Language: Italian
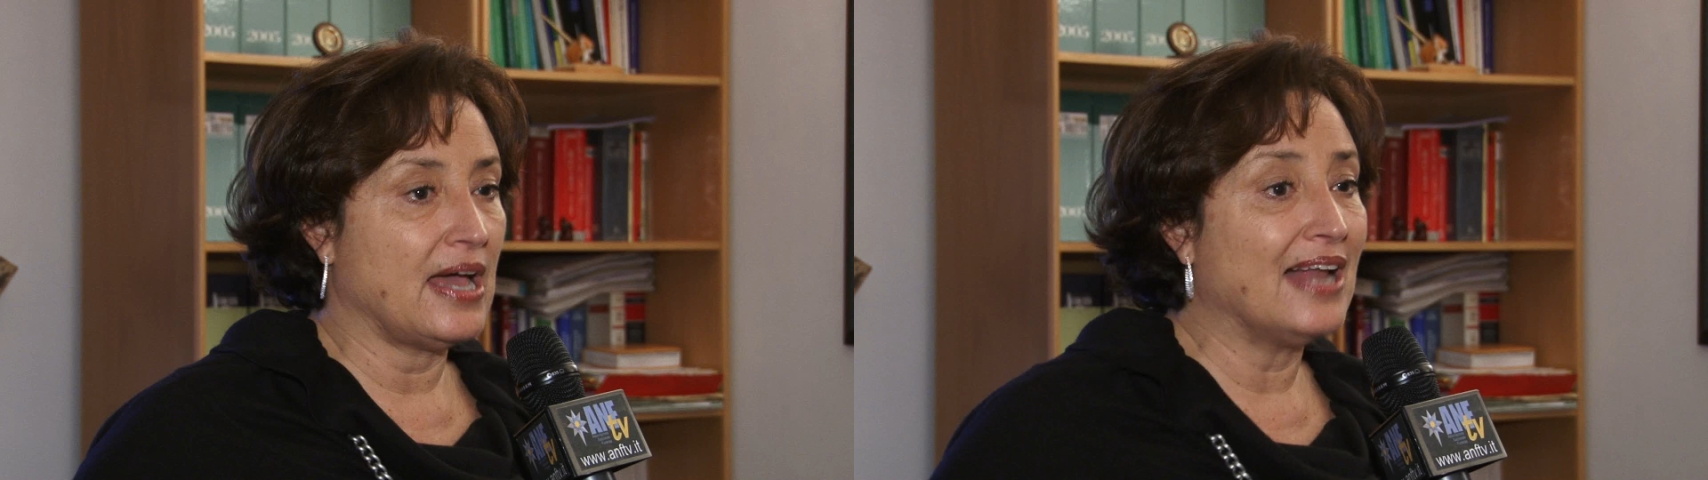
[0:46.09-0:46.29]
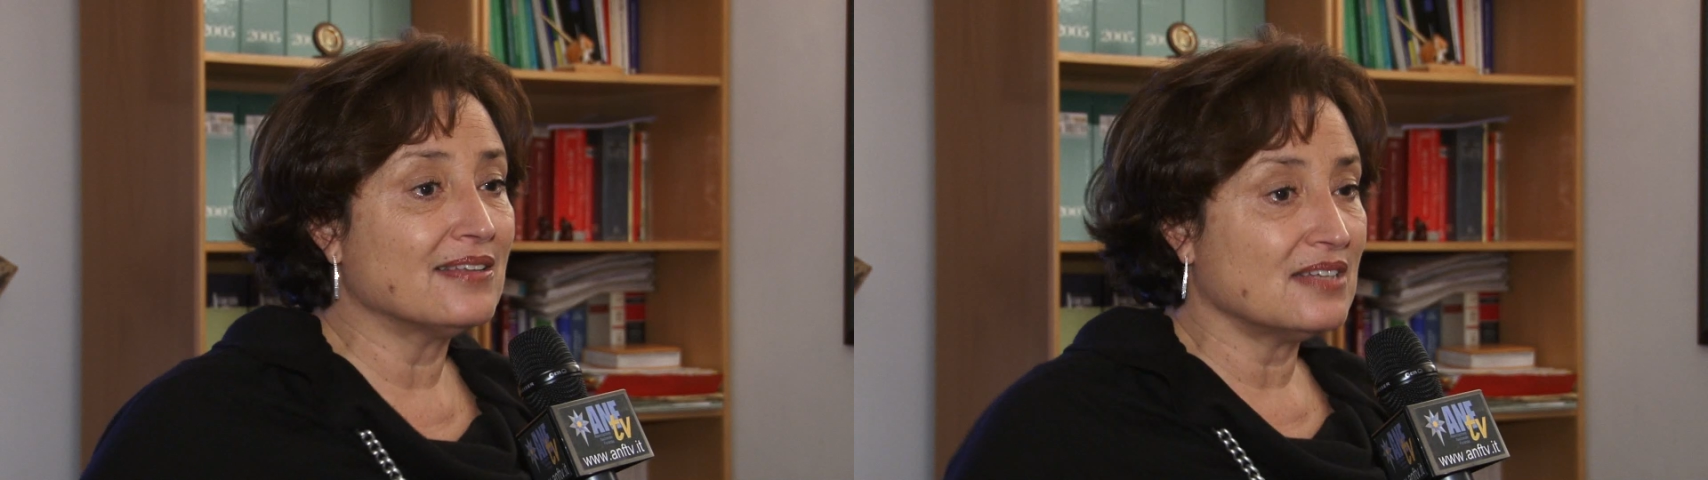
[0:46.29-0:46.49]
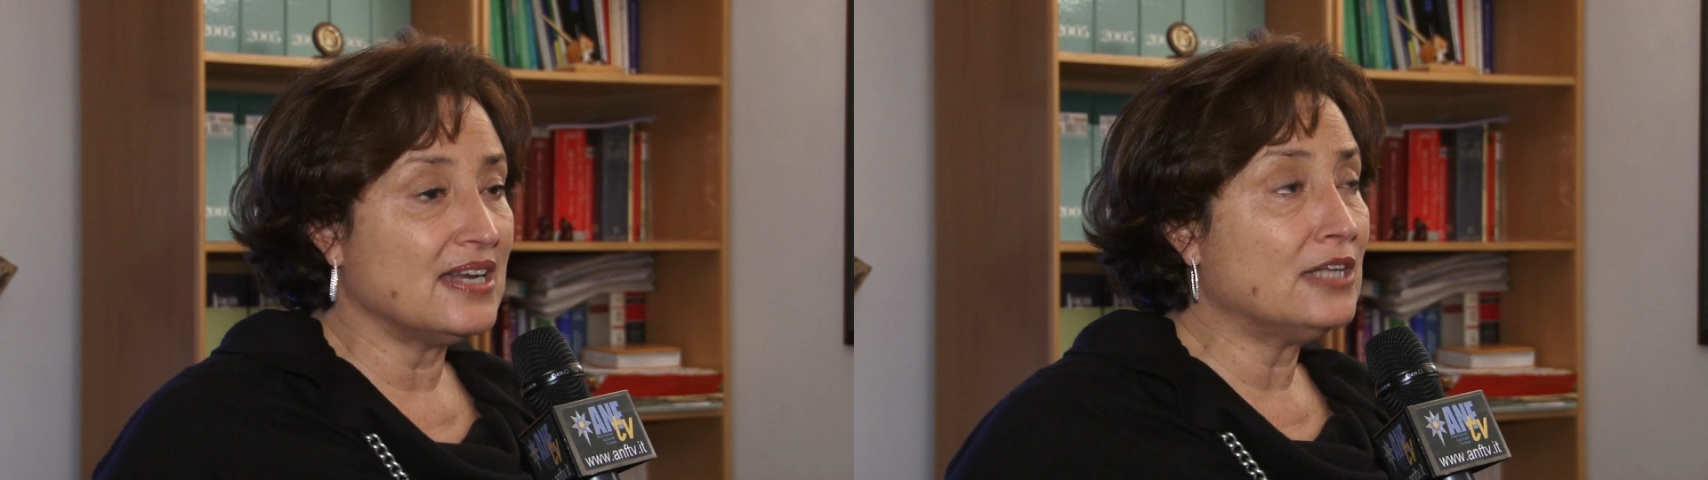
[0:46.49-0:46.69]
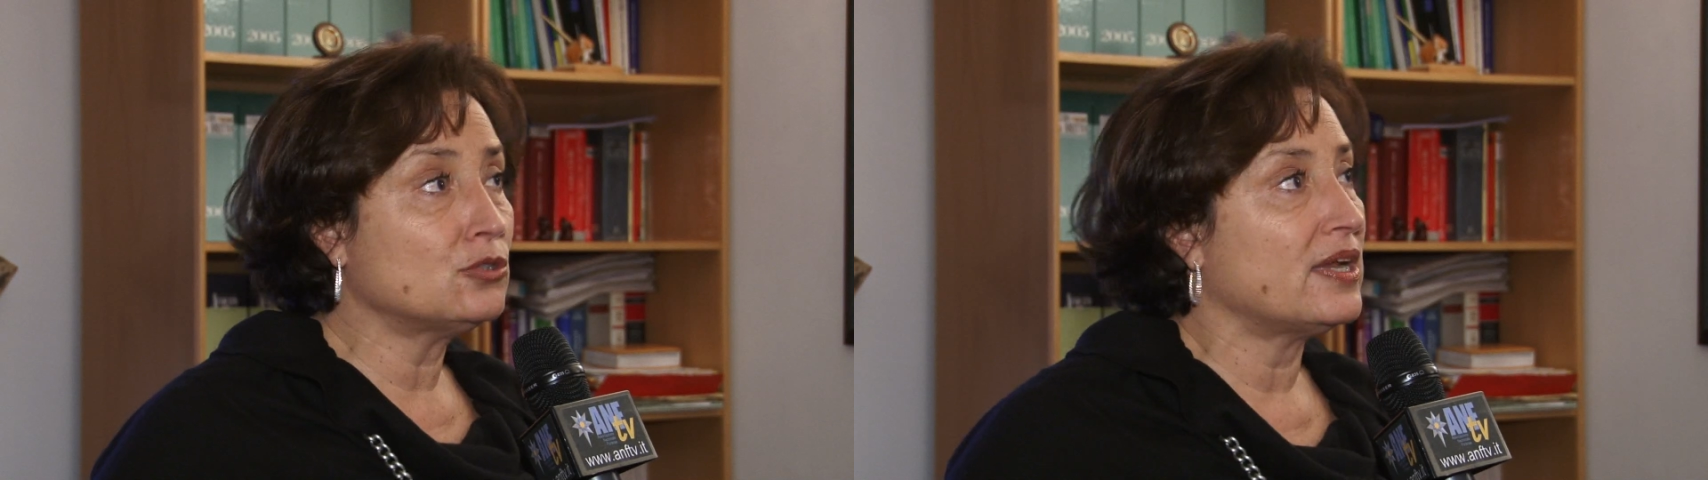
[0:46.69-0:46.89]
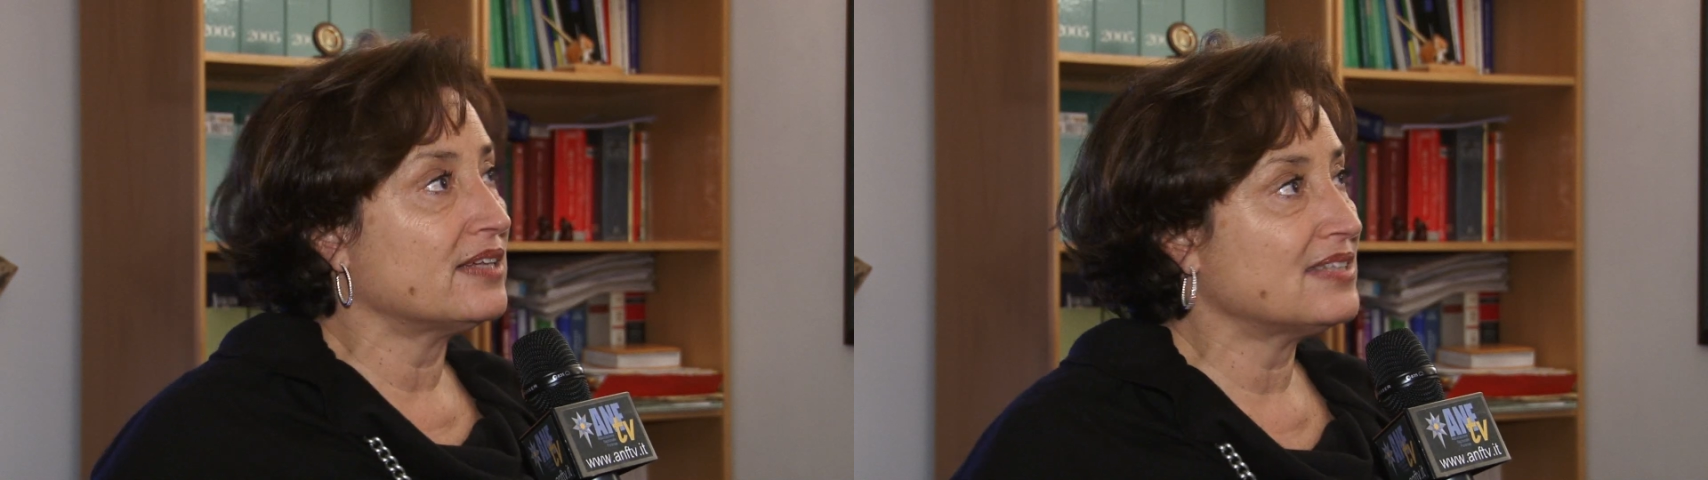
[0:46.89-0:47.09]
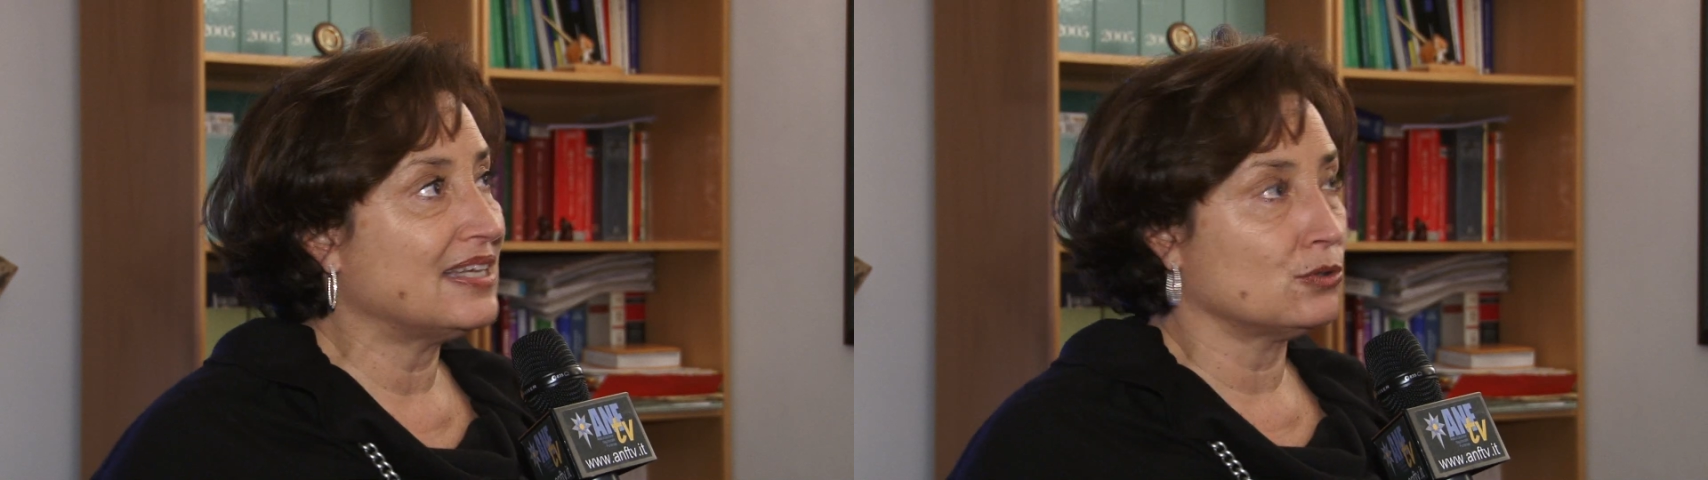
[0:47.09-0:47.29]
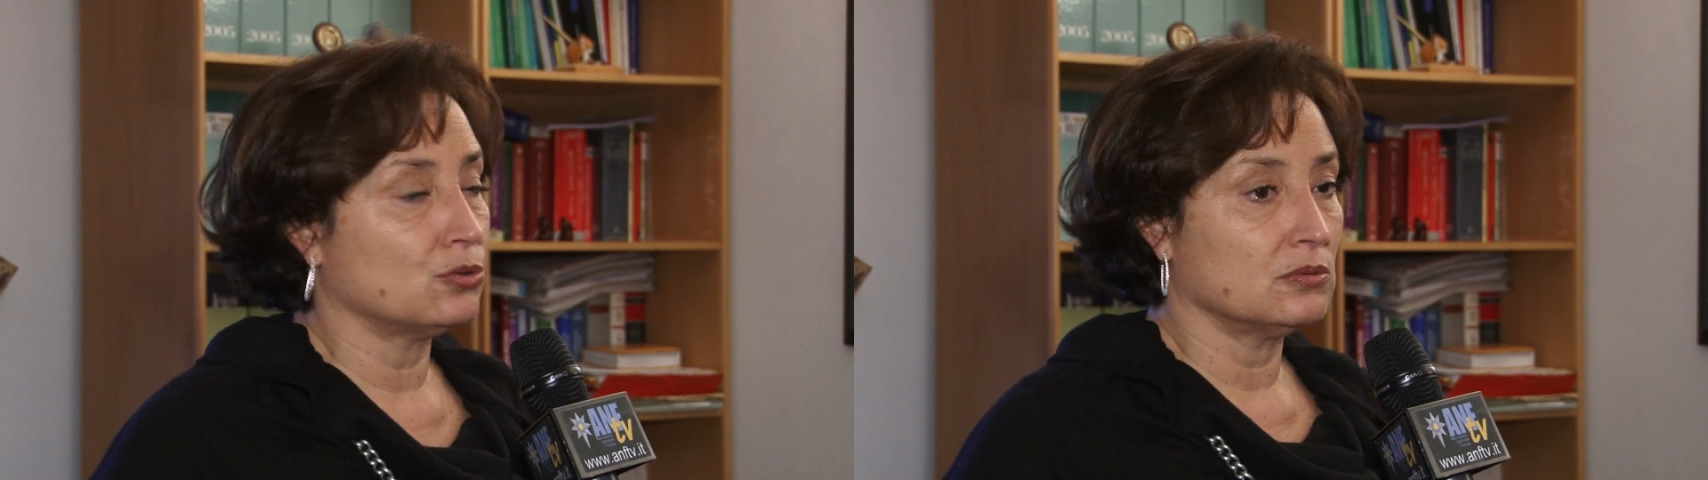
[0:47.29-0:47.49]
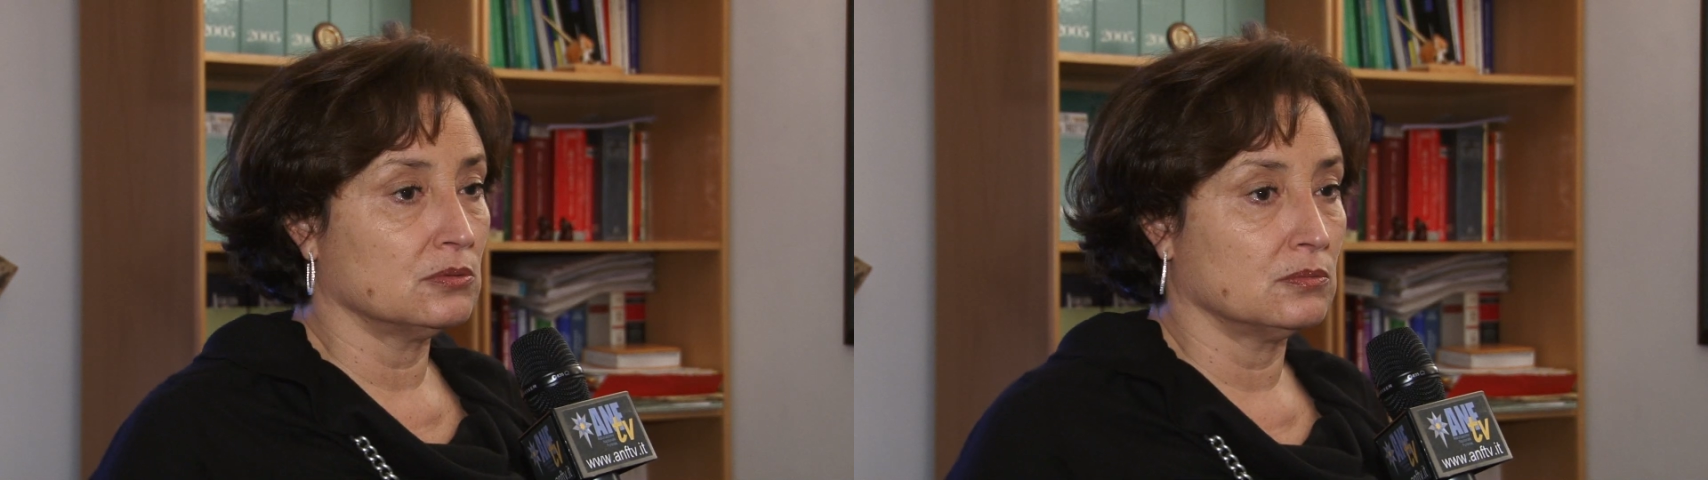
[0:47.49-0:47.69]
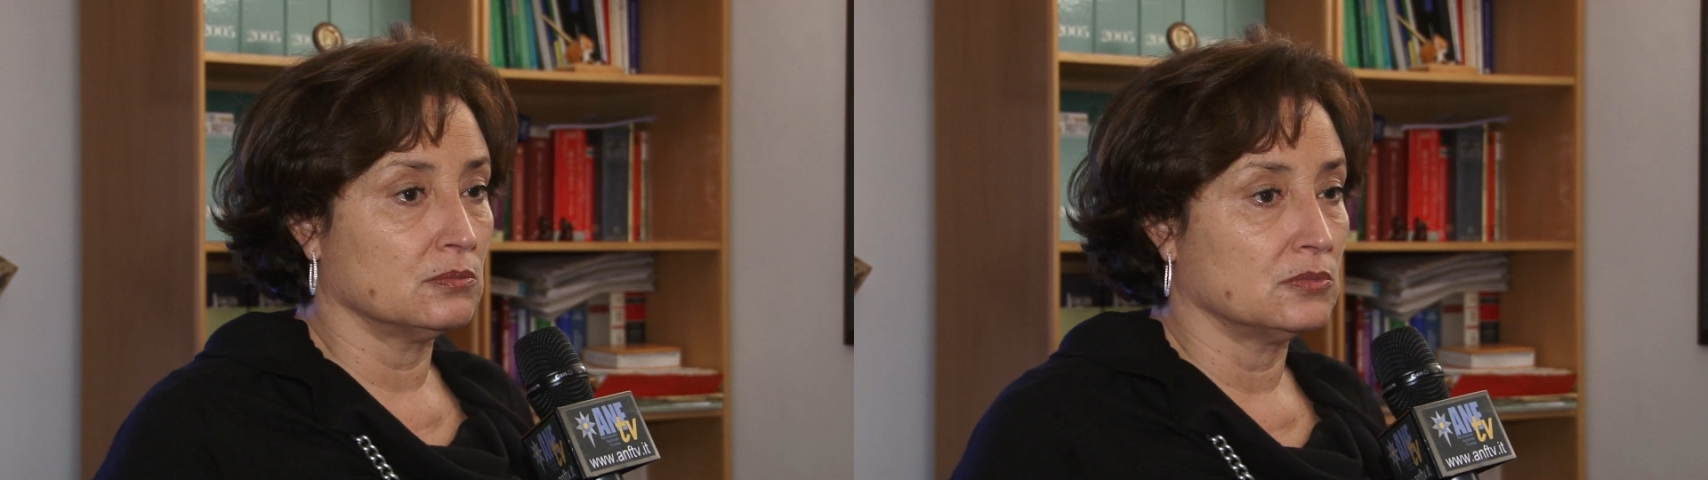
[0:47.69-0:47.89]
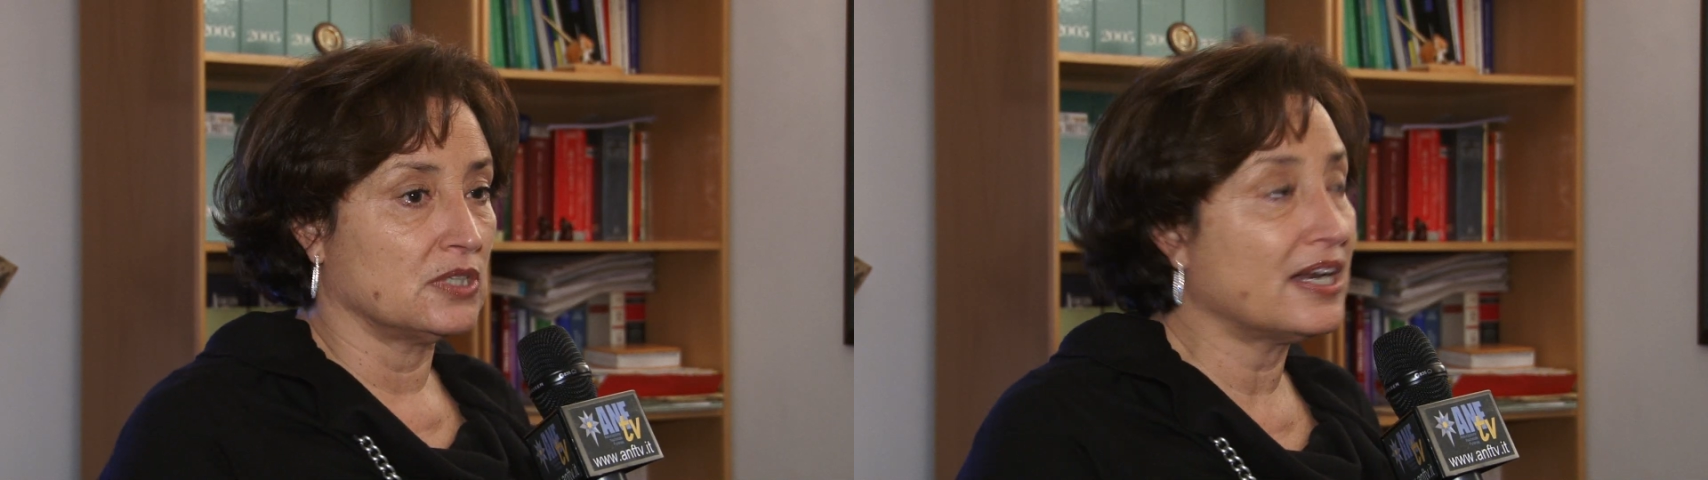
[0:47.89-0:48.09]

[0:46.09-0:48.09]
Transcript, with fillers: al Senato era stato um,